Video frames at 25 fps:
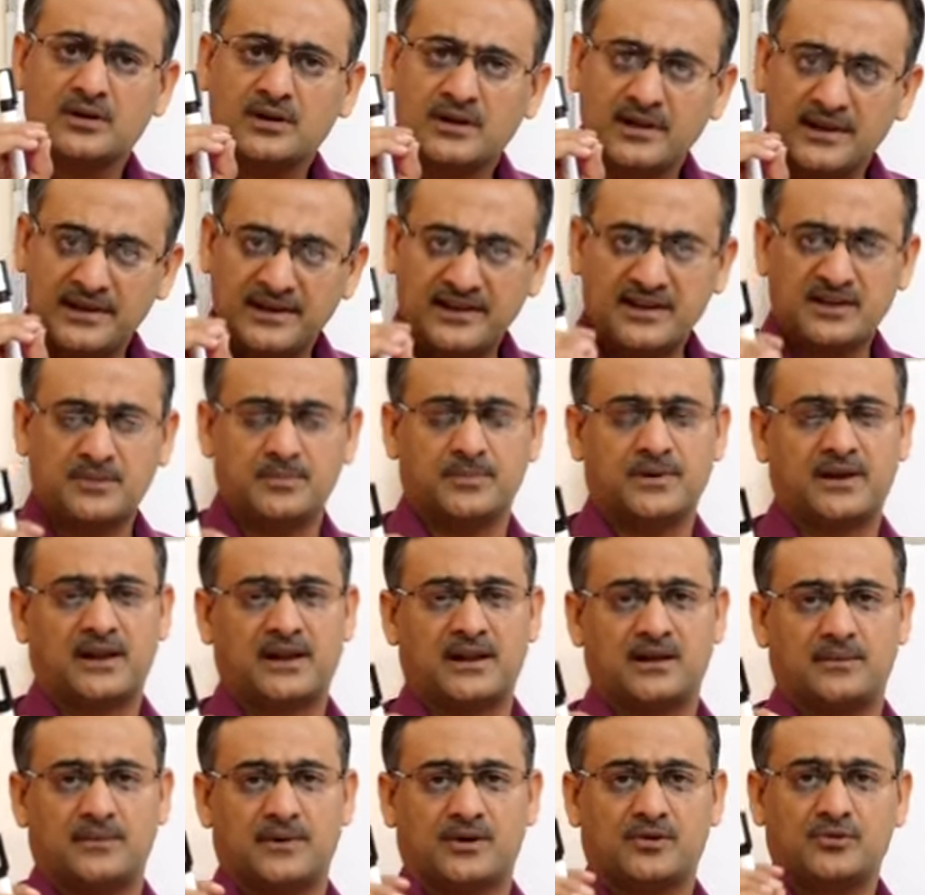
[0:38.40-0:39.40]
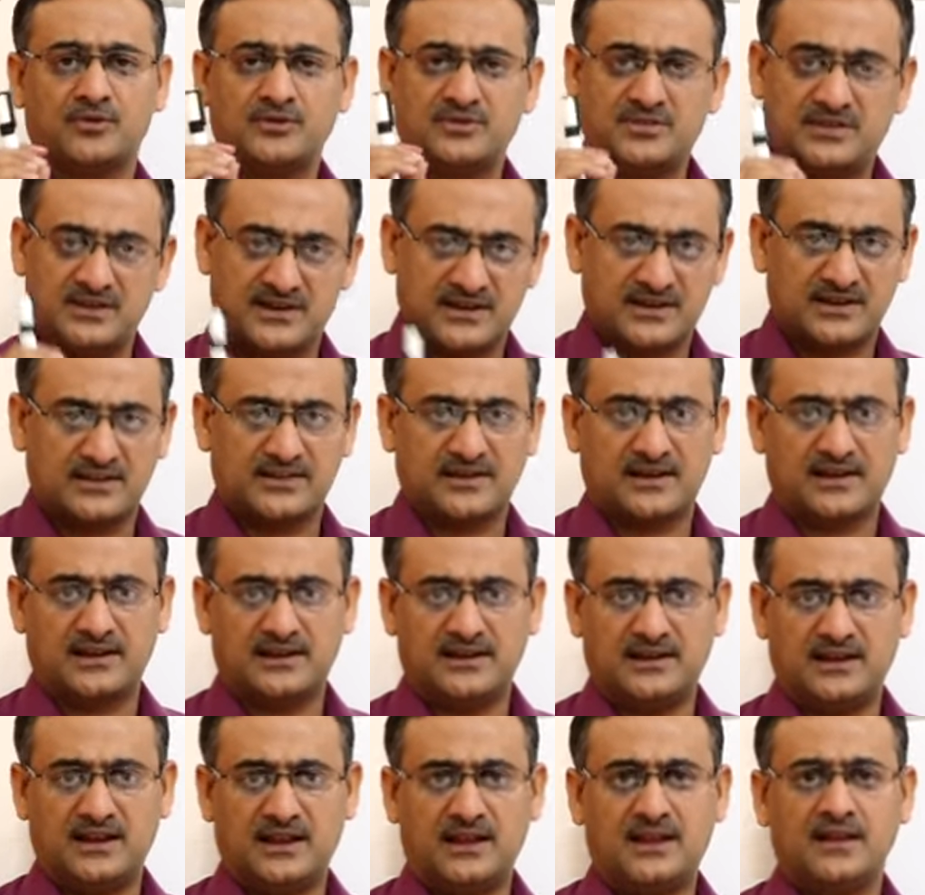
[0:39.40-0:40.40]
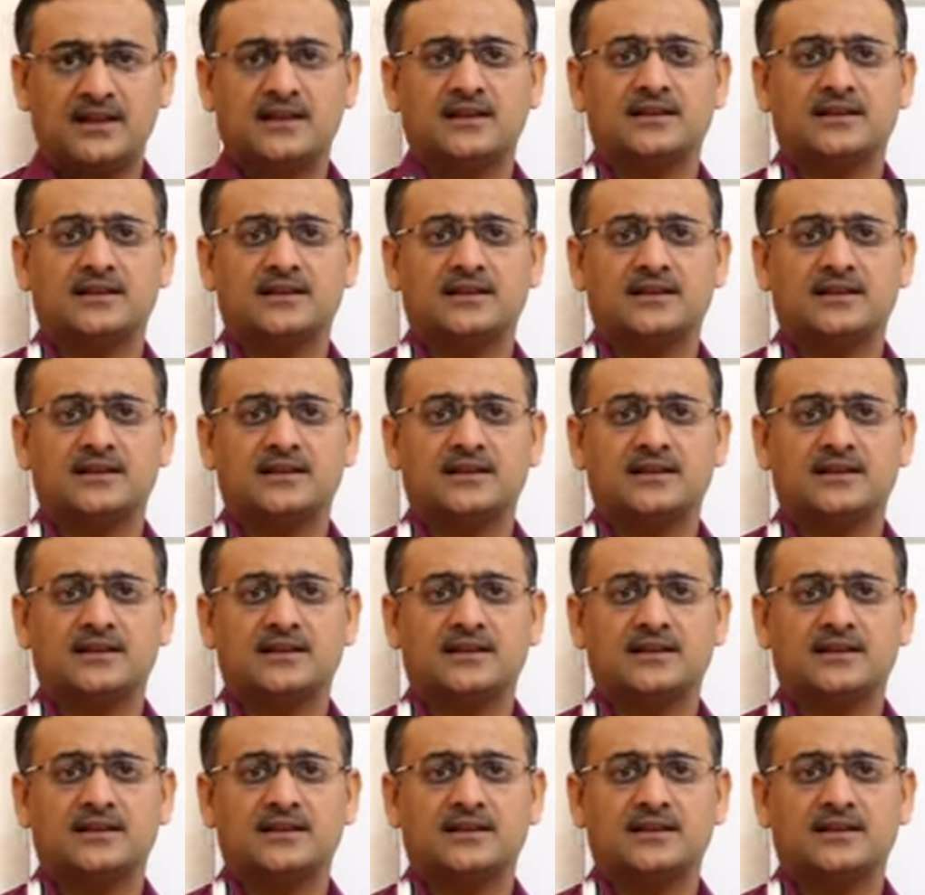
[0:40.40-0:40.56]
क्लिनिक बनाने में कोई दिक्कत आ रही है